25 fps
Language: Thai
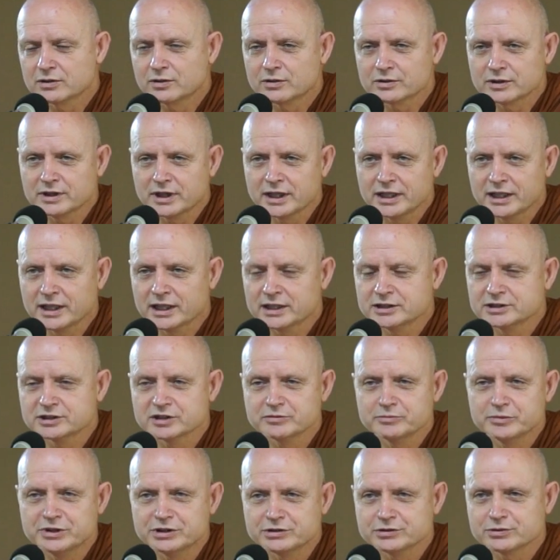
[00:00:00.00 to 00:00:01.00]
คนในอาจจะ
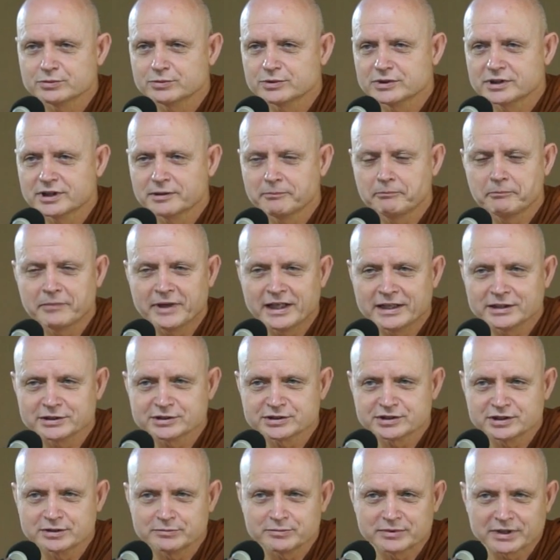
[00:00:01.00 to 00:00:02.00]
มีส่วนทั้ง
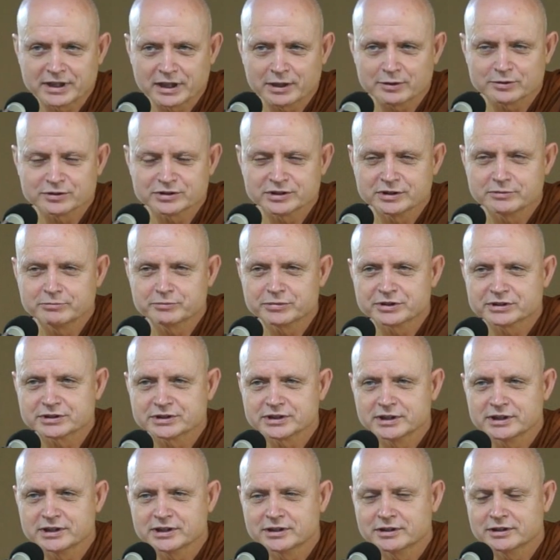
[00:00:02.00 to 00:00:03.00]
80 90เปอร์
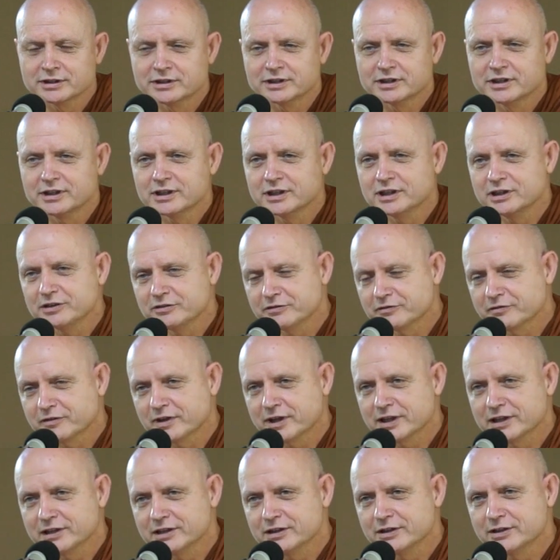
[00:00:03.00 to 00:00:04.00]
เซ็นต์อีก
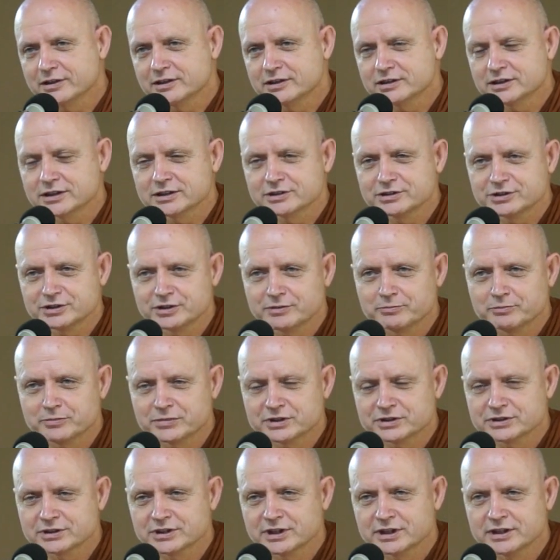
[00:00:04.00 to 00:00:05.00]
ฝ่ายหนึ่งทั้ง 10เป
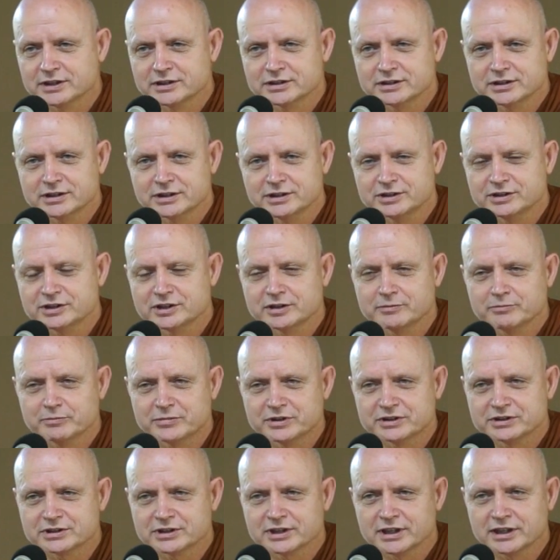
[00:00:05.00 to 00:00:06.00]
อร์เซ็นต์20เป
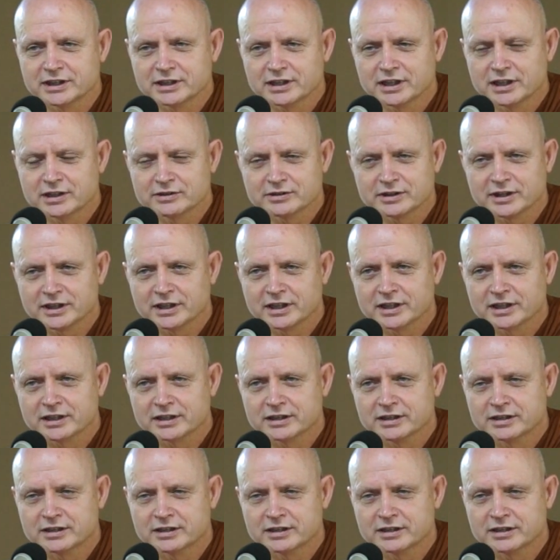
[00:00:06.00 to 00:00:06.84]
อร์เซ็นต์แล้วแต่